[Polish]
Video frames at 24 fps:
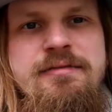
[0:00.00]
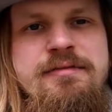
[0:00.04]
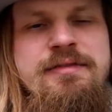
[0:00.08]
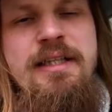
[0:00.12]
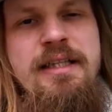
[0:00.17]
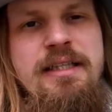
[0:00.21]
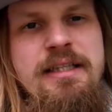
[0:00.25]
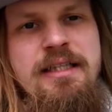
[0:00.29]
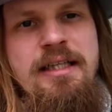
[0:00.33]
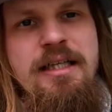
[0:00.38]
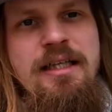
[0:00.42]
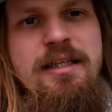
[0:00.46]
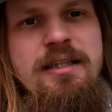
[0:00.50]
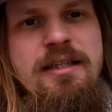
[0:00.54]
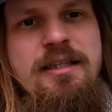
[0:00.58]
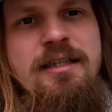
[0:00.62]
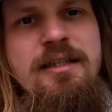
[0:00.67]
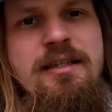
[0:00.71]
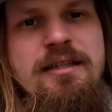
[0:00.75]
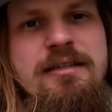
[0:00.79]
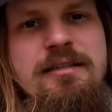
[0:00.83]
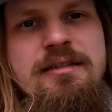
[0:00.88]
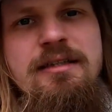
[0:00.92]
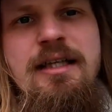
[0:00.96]
w
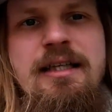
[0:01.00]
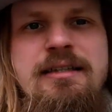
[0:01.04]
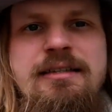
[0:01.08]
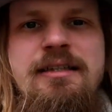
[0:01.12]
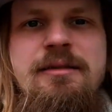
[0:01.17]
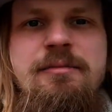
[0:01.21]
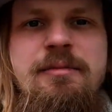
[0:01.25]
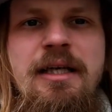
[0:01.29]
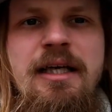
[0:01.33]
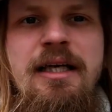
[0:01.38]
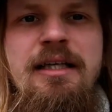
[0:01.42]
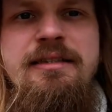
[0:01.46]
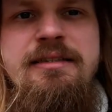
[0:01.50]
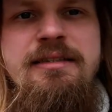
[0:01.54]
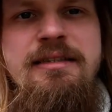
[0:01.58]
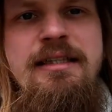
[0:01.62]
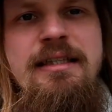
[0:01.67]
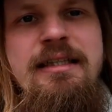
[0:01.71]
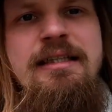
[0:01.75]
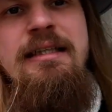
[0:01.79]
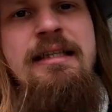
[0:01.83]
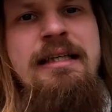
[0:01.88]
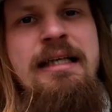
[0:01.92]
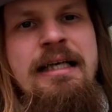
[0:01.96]
rękach e, Rady
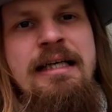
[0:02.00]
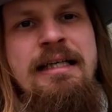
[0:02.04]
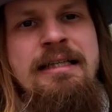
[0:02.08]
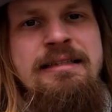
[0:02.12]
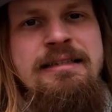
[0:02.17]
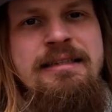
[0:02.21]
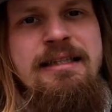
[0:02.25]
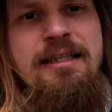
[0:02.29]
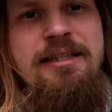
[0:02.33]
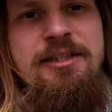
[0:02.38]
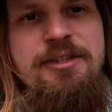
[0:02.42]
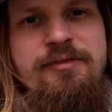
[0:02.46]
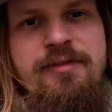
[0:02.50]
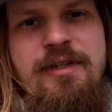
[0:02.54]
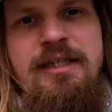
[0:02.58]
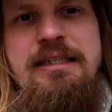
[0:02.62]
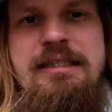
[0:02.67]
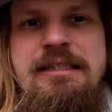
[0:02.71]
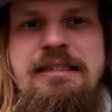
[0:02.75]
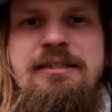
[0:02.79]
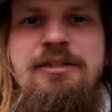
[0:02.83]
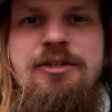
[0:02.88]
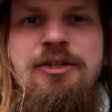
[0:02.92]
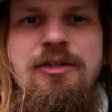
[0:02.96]
Miasta, tak
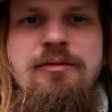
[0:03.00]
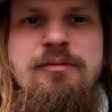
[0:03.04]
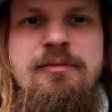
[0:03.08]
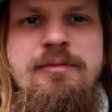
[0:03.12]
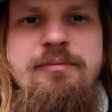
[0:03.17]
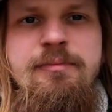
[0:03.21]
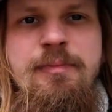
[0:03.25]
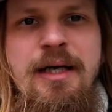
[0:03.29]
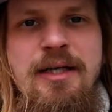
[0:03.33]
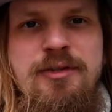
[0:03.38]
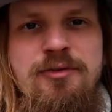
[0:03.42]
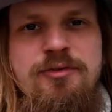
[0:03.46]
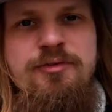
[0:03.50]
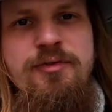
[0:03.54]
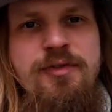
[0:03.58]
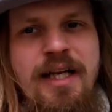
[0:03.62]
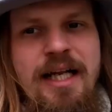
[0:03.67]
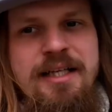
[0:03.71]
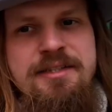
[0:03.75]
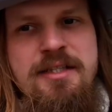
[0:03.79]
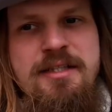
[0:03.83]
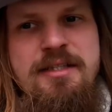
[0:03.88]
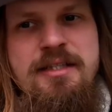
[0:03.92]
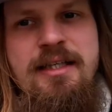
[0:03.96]
zwany dom panów
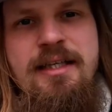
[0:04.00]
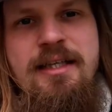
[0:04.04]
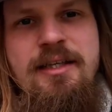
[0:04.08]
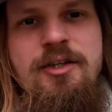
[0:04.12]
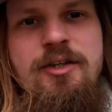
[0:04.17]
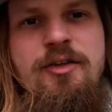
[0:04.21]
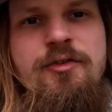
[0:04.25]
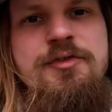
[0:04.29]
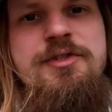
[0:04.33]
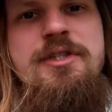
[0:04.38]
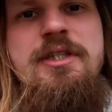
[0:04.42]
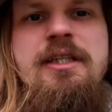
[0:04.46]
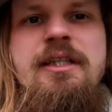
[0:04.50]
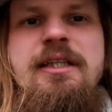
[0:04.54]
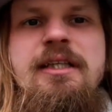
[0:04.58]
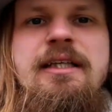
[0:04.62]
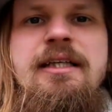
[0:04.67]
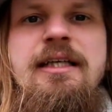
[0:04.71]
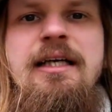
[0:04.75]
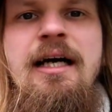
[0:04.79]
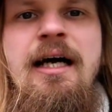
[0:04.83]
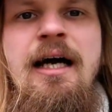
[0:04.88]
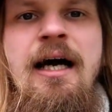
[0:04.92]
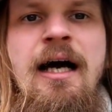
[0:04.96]
radziec
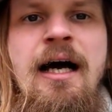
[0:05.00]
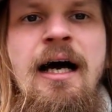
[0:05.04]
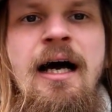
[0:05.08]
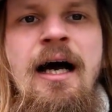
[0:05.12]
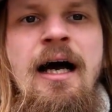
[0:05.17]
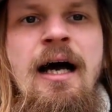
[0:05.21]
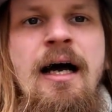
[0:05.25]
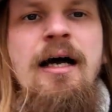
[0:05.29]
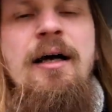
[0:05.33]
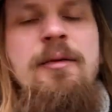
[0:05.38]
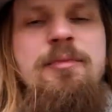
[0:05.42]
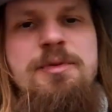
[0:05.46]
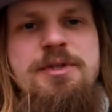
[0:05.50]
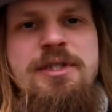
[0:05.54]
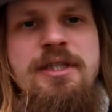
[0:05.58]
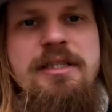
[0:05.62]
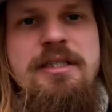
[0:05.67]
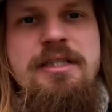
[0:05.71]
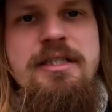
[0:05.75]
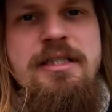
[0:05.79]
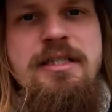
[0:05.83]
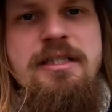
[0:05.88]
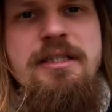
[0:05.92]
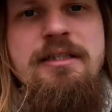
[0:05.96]
krakowskich. E,
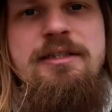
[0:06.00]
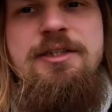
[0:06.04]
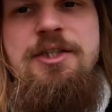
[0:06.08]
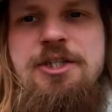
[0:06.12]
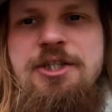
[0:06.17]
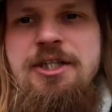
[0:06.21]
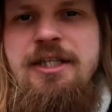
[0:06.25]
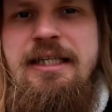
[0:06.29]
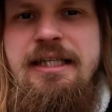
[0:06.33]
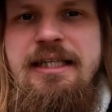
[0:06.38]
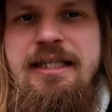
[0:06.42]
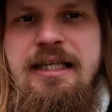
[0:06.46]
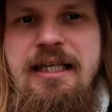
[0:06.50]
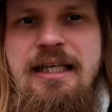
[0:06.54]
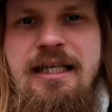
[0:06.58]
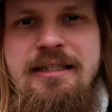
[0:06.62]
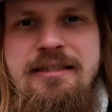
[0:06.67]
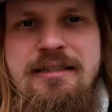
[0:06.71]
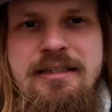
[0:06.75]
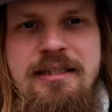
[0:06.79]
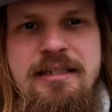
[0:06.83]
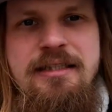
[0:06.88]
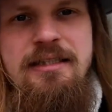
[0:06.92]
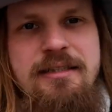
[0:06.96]
przez e, szereg
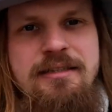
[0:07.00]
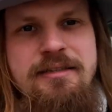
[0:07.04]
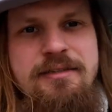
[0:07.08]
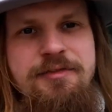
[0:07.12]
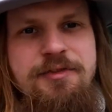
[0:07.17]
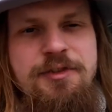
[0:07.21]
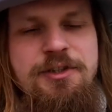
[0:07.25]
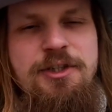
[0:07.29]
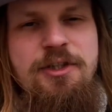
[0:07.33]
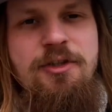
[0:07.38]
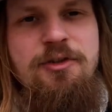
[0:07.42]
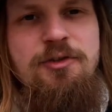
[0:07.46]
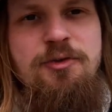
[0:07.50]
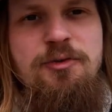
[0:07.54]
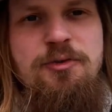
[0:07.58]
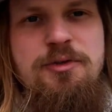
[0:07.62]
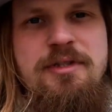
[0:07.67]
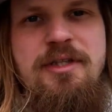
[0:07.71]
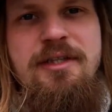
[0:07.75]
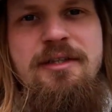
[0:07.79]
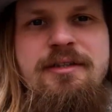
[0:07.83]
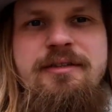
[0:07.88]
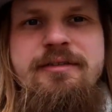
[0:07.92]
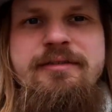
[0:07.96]
lat e, w środku
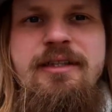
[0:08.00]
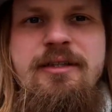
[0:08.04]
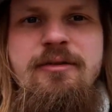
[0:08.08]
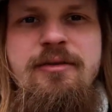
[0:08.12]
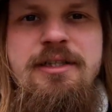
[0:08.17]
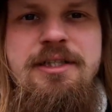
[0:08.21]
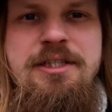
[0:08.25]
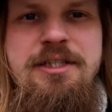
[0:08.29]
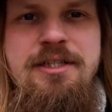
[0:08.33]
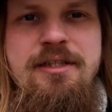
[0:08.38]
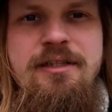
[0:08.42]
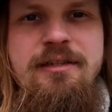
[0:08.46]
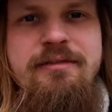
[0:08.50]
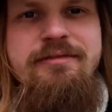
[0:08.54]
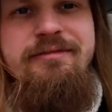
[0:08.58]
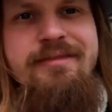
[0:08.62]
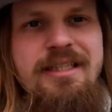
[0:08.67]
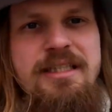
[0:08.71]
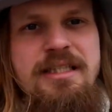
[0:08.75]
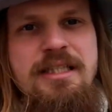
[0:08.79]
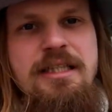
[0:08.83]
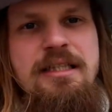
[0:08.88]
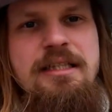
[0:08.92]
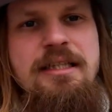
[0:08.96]
znajdowała się
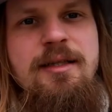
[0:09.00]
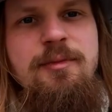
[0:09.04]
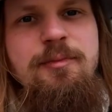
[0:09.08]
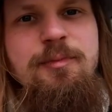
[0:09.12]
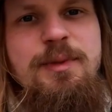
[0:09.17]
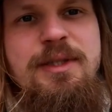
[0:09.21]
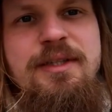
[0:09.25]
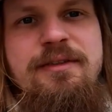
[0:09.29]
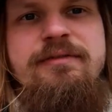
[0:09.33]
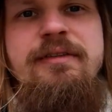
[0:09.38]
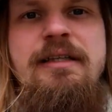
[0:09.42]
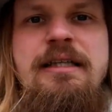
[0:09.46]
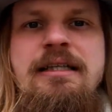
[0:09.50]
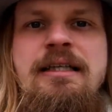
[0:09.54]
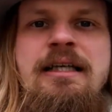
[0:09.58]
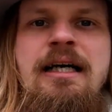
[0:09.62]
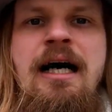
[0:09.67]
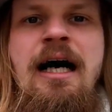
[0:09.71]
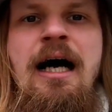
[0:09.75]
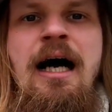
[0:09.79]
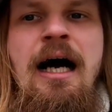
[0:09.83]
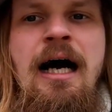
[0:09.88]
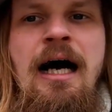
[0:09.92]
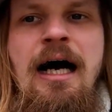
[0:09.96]
warzelnia piwa,
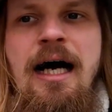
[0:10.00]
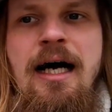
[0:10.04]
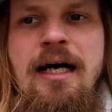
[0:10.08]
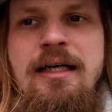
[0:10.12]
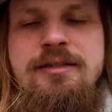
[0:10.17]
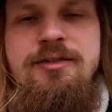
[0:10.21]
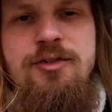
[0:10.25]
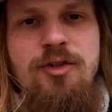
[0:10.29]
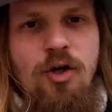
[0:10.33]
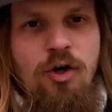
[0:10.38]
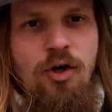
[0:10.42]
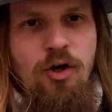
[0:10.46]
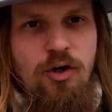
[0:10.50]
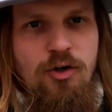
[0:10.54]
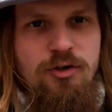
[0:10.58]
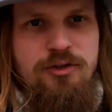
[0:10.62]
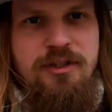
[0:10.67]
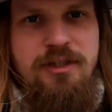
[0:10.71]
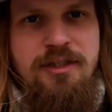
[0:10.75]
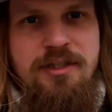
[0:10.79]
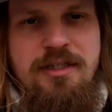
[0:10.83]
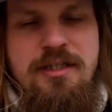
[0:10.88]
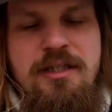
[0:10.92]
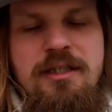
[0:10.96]
a
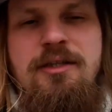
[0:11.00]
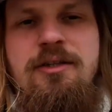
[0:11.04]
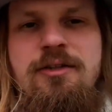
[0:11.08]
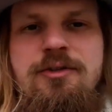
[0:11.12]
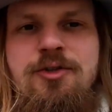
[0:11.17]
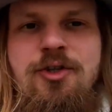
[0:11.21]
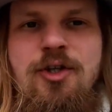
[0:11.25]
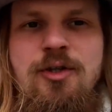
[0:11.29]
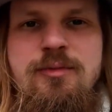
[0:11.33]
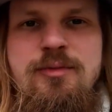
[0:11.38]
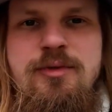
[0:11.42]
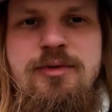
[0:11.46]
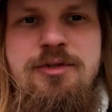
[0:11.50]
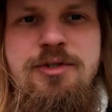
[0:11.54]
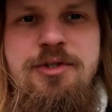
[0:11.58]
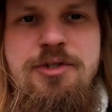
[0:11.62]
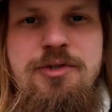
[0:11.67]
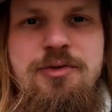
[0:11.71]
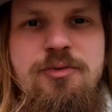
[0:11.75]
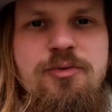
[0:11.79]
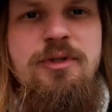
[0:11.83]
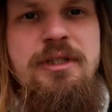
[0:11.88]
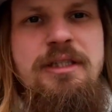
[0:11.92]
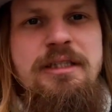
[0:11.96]
dochody z tego domu
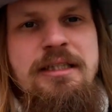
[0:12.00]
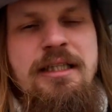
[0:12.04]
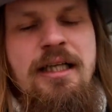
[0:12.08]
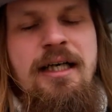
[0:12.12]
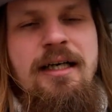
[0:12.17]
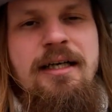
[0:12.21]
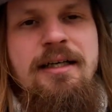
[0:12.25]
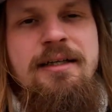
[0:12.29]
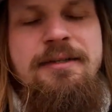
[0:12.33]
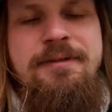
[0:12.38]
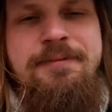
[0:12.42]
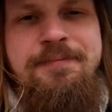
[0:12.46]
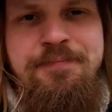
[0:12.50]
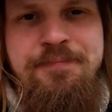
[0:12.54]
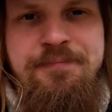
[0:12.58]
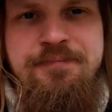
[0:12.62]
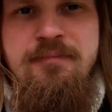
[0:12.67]
szły na